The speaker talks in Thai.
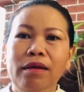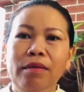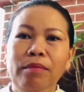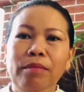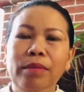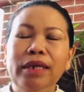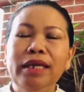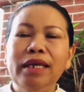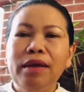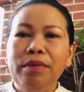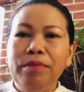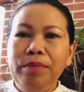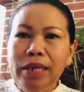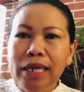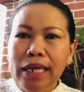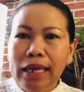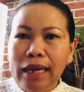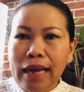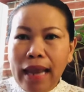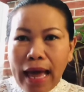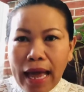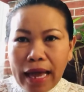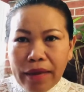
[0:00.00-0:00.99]
มันก็มี
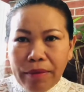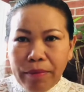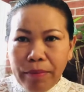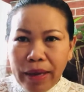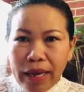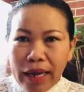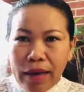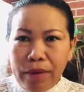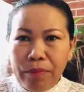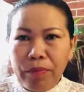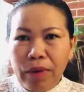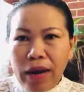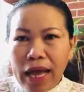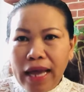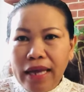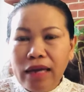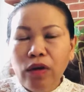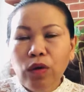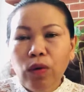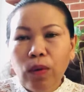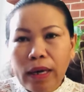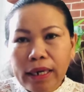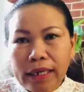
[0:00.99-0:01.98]
หลายแบบหลาย
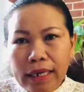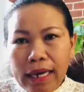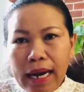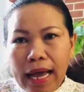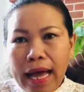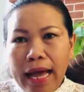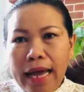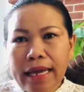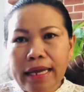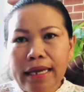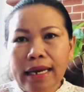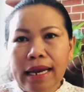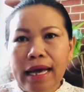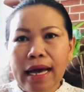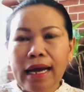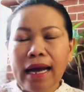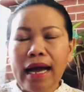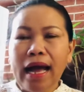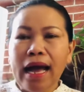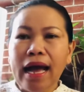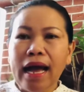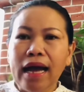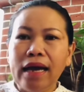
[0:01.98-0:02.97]
ลวดลายรา
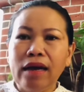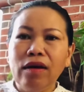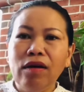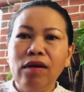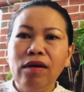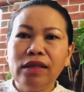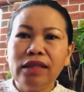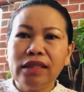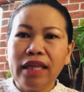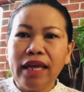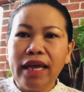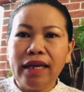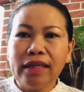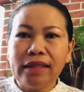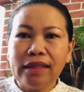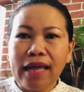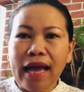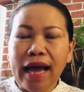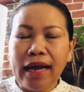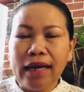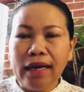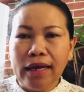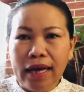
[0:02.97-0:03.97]
คาก็แตก
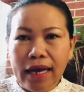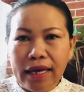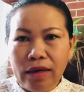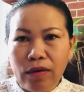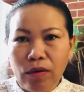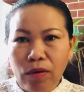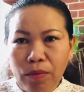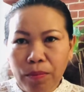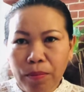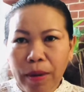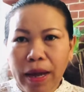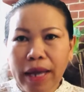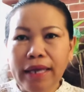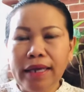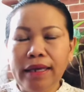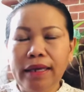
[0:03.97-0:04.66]
ต่างกันออกไป